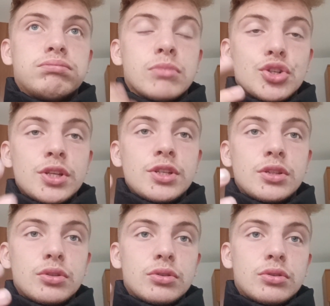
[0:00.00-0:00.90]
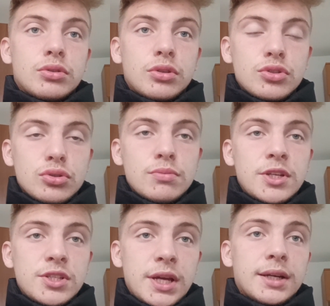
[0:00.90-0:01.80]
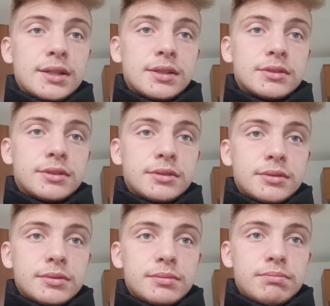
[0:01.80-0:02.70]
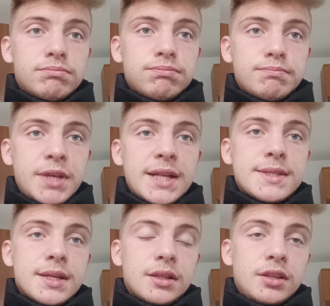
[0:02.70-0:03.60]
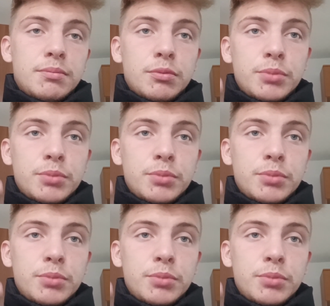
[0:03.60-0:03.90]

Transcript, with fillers: Możecie to zrozumieć tak y, piece typu